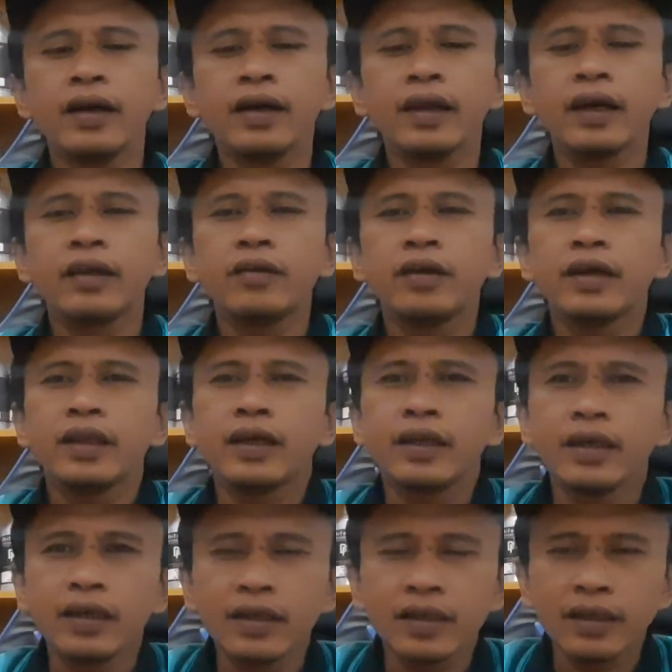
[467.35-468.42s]
Nah, itulah
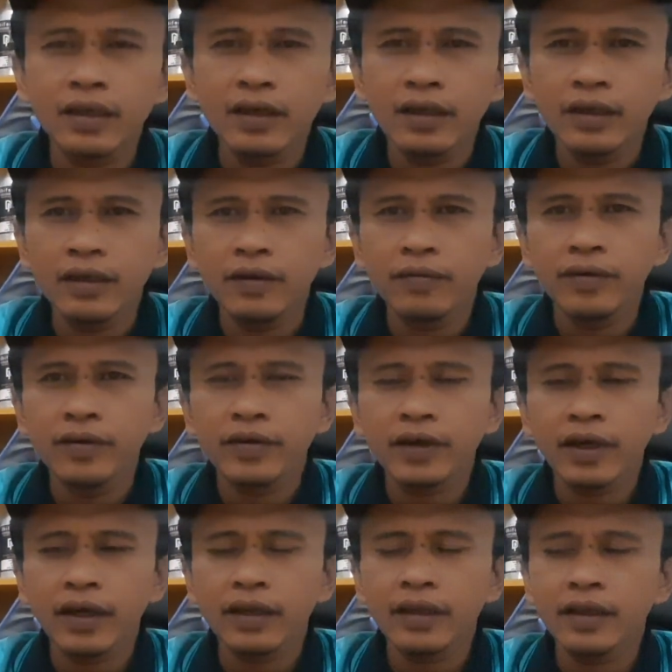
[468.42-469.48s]
tadi sedikit review
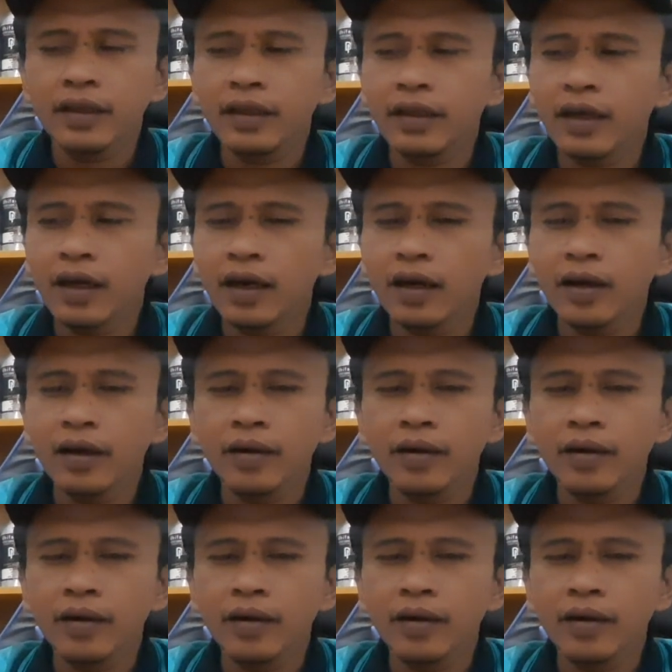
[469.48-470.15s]
saya tentang